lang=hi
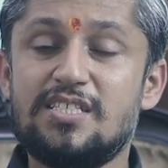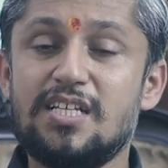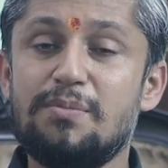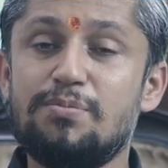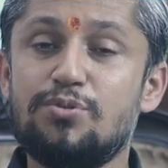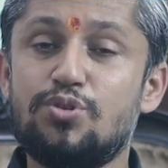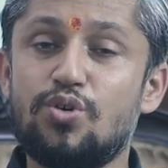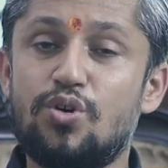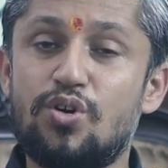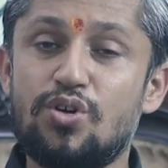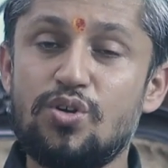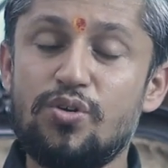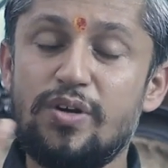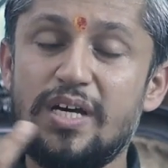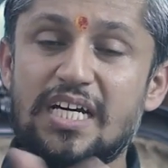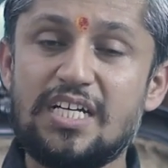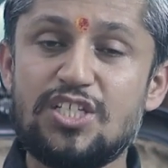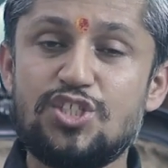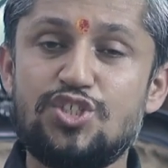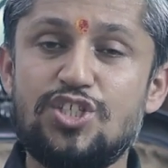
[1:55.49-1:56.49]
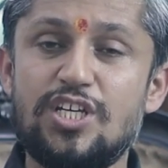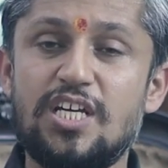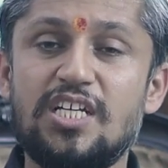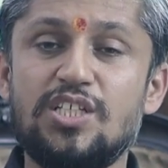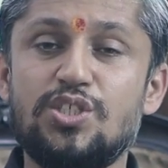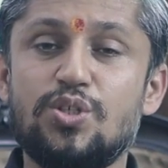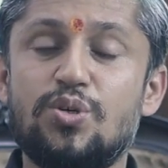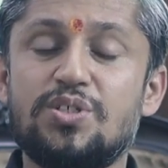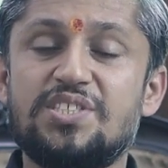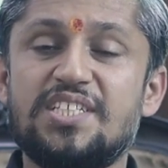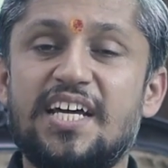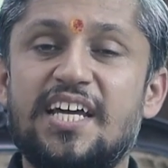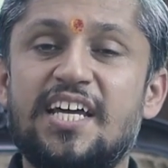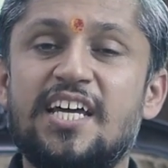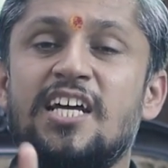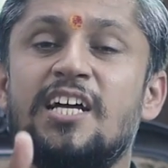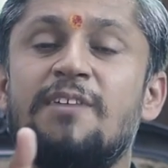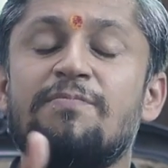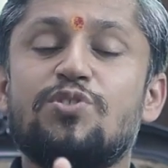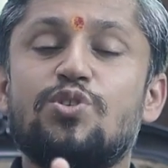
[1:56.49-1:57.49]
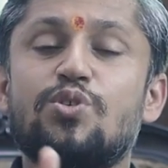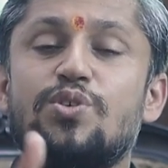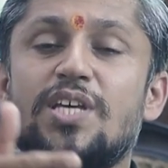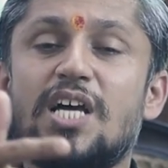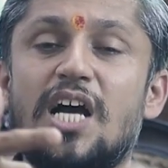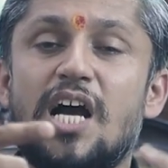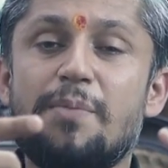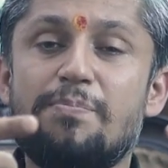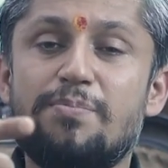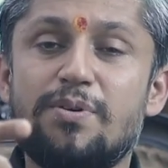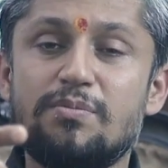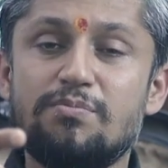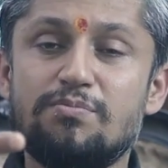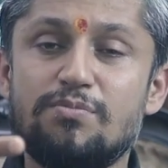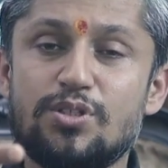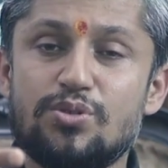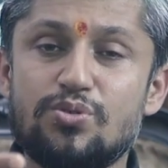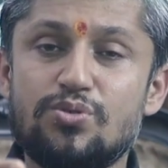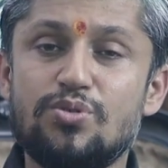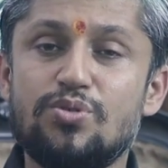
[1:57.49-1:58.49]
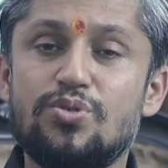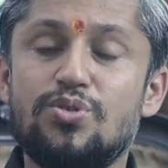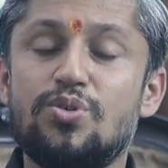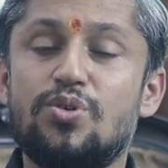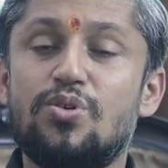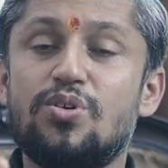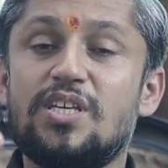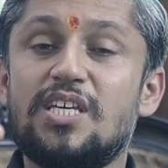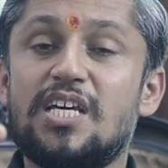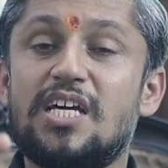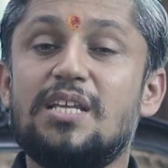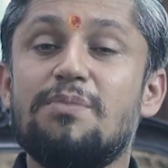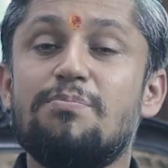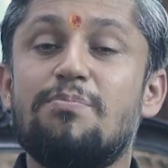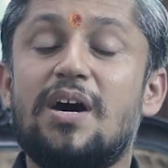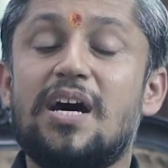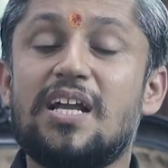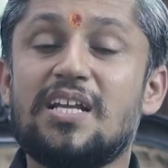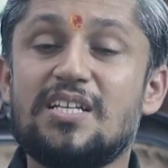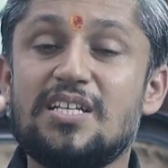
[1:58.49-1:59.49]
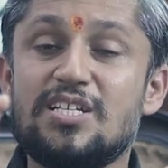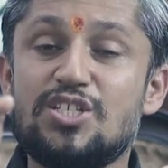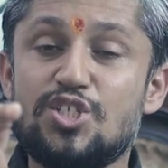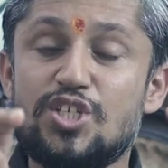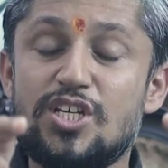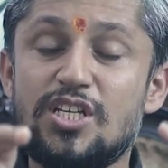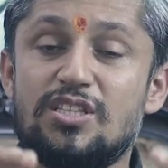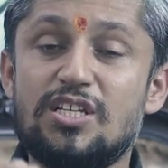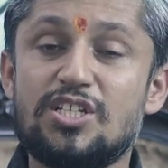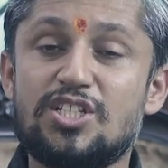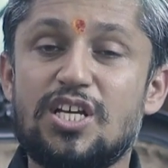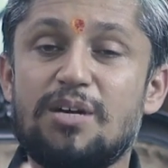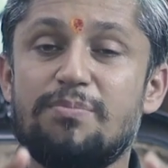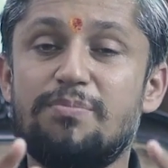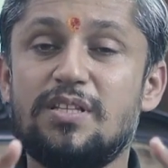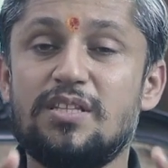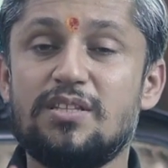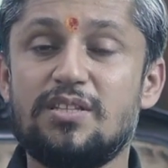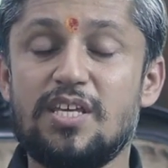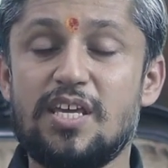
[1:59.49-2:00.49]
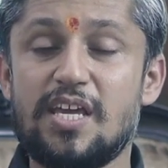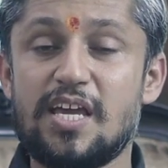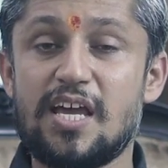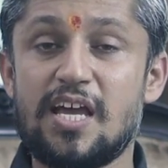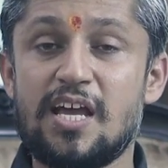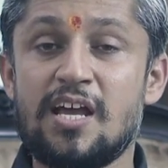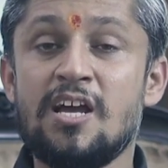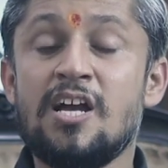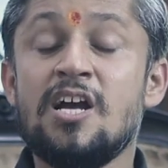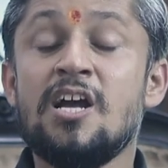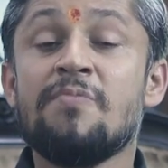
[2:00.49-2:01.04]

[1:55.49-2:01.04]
जब दोनों एक्सचेंज हो जाए तो यहाँ पर मृत्यु योग यानी मार्केश की दशा बनती है